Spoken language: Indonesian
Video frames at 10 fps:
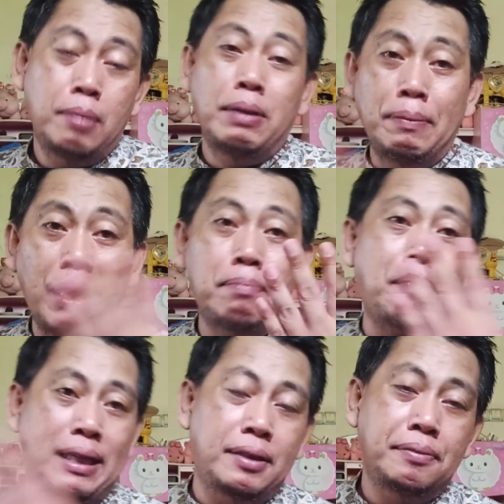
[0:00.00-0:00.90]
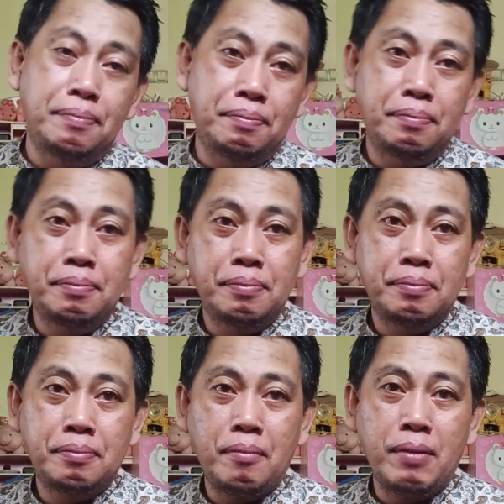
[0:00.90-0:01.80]
Minimal empat
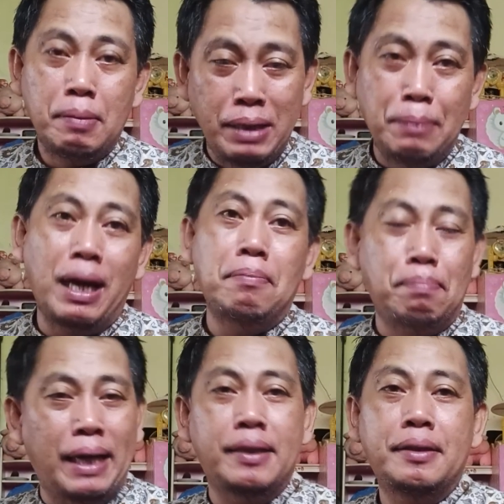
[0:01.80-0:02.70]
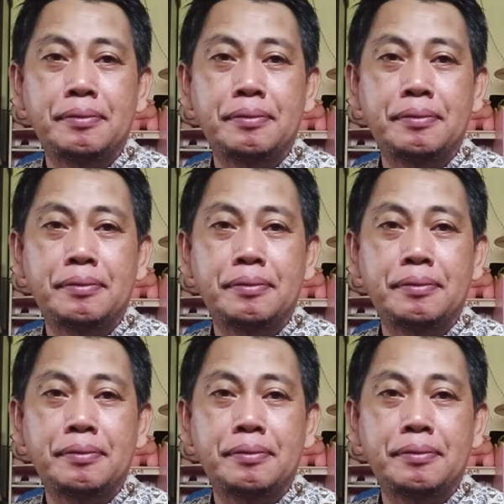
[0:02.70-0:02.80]
Minimal empat